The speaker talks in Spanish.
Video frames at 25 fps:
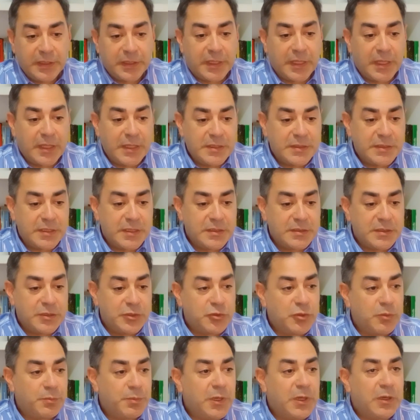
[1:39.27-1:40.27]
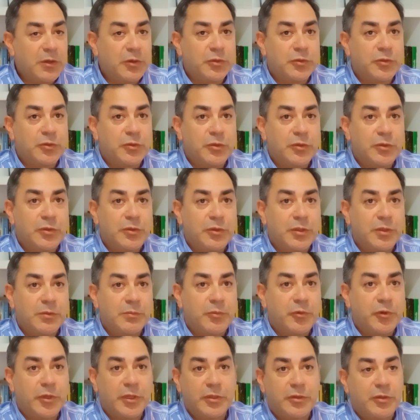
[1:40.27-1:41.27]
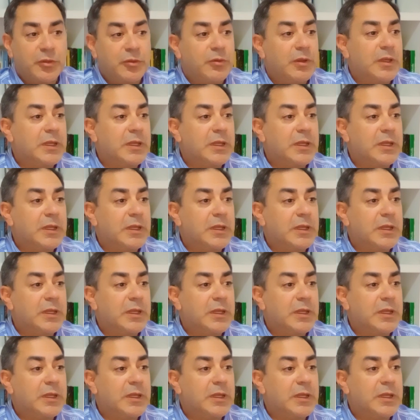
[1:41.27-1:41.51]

que dicen si yo pago todos los impuestos